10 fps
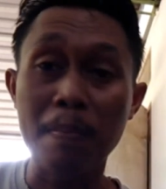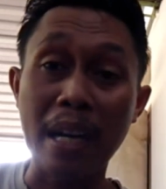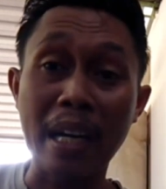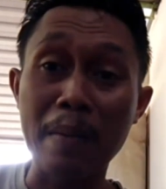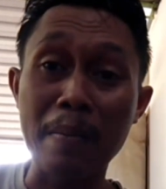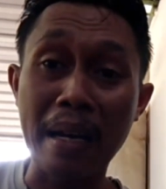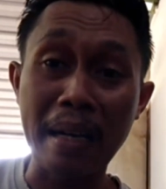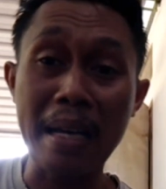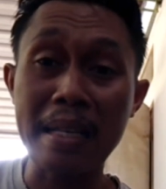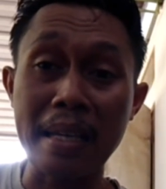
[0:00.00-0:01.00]

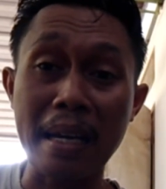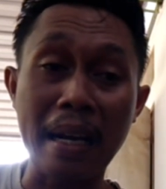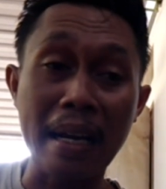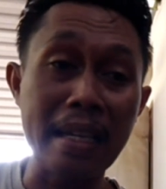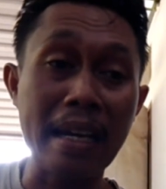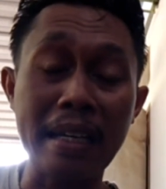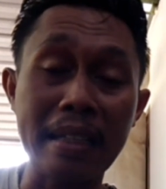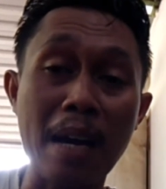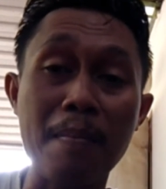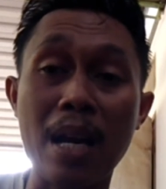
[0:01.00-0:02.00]
bagaimana caranya
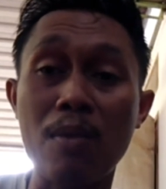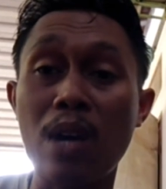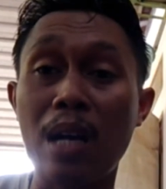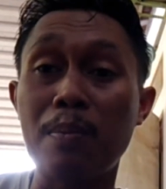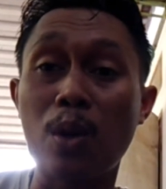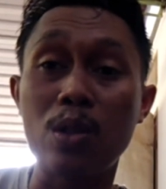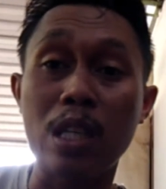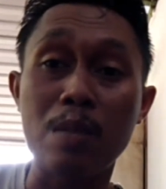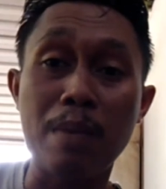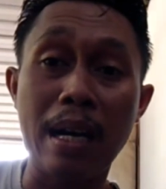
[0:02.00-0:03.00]
kita melakukan
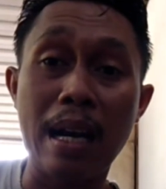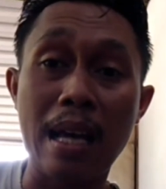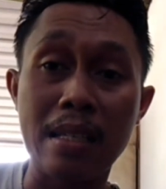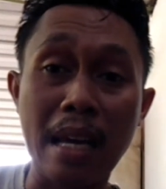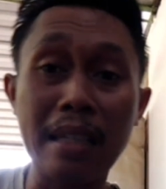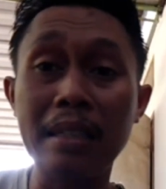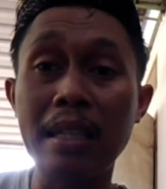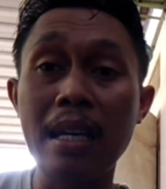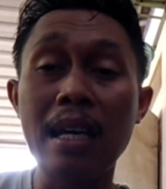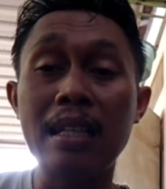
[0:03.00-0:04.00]
proses pengelasan
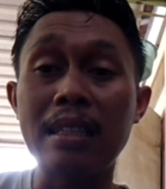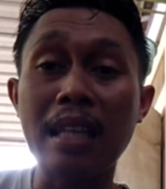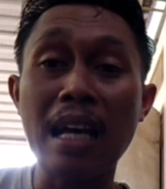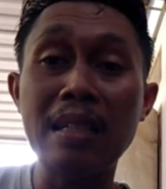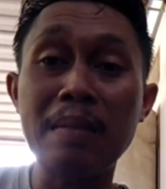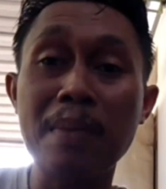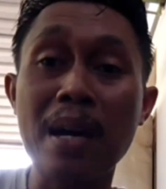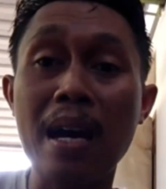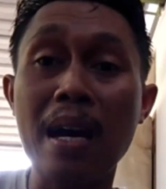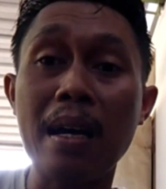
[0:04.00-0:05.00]

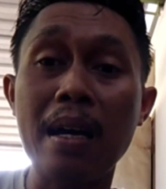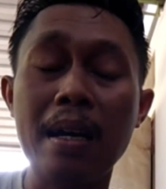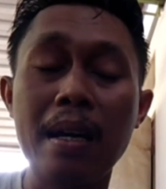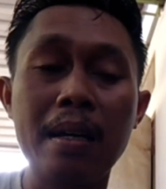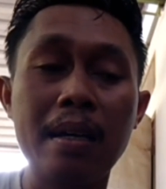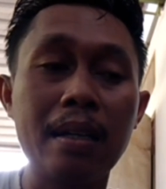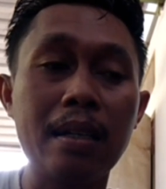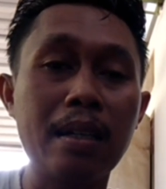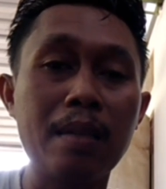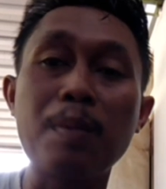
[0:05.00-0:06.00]
tanpa
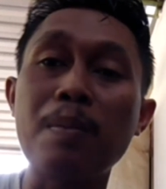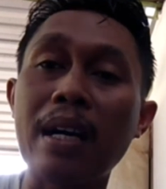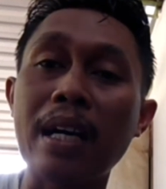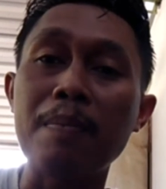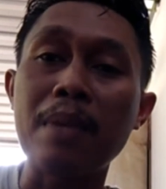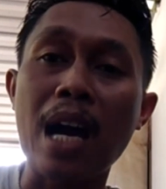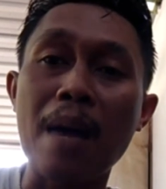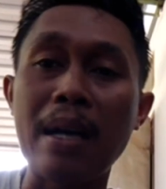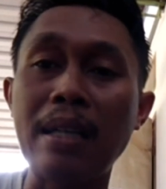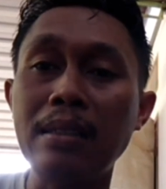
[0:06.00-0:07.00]
e, memakai
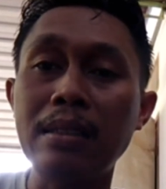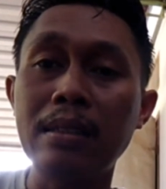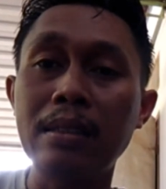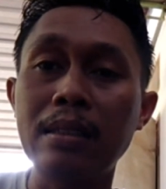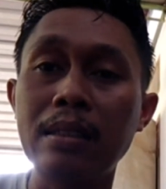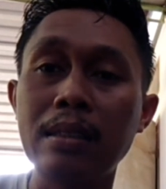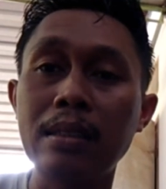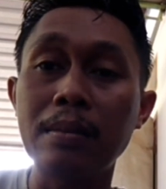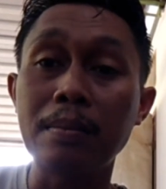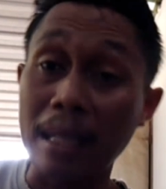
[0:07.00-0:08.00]
pengaman
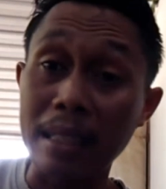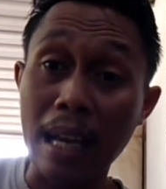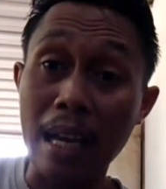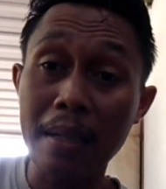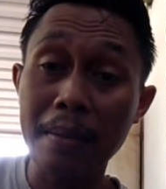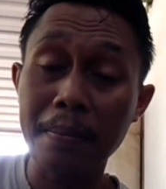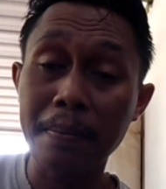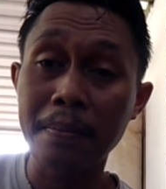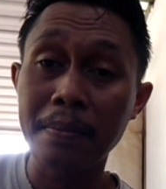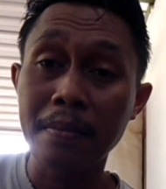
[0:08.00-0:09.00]
mata
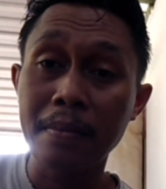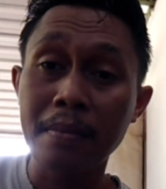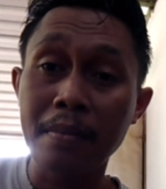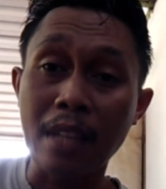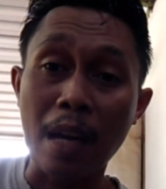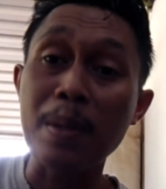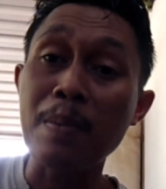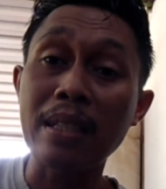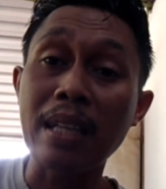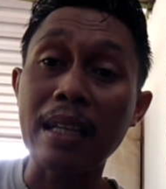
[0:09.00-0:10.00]

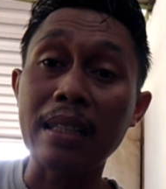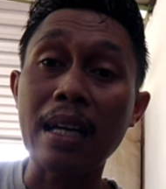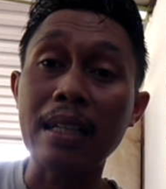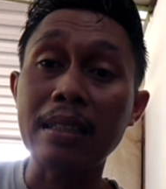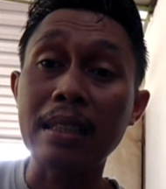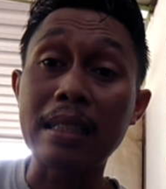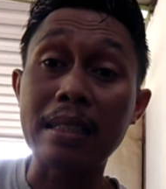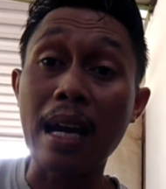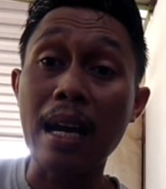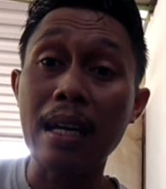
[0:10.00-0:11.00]
tapi mata kita
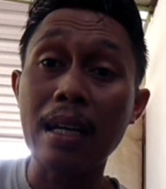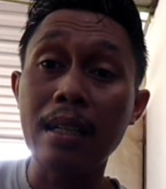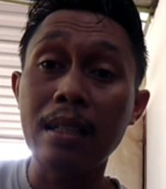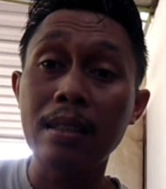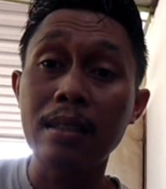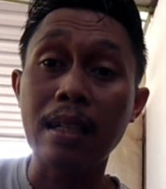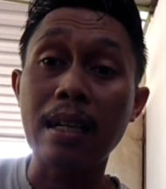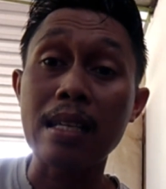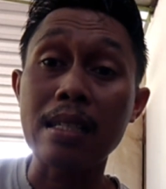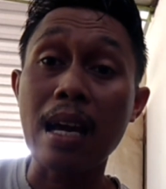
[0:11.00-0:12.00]
tidak
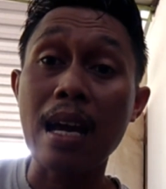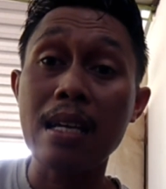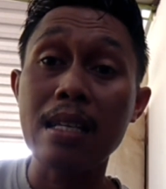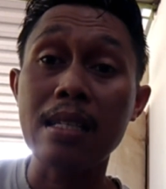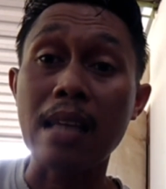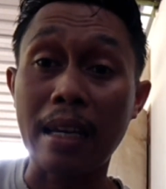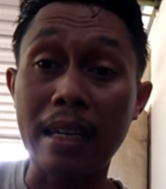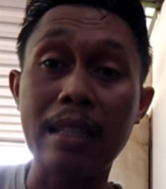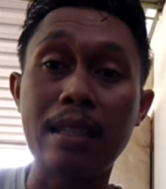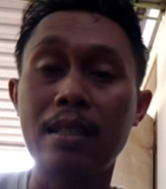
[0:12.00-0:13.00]
terasa
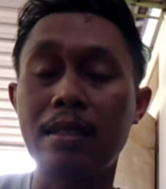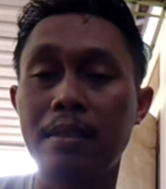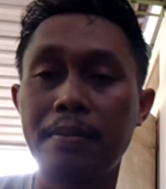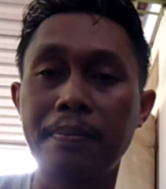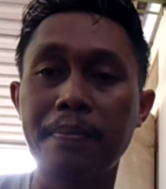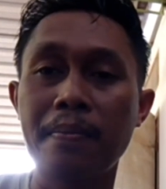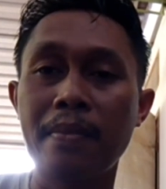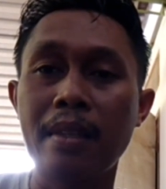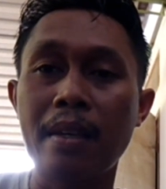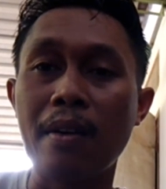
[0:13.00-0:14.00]
sakit
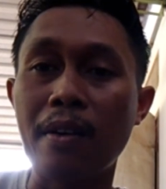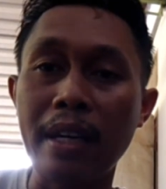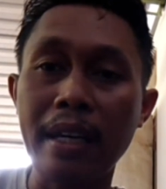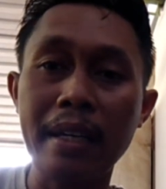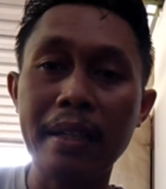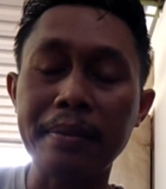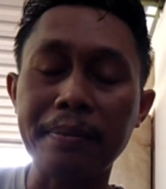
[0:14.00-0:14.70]
oke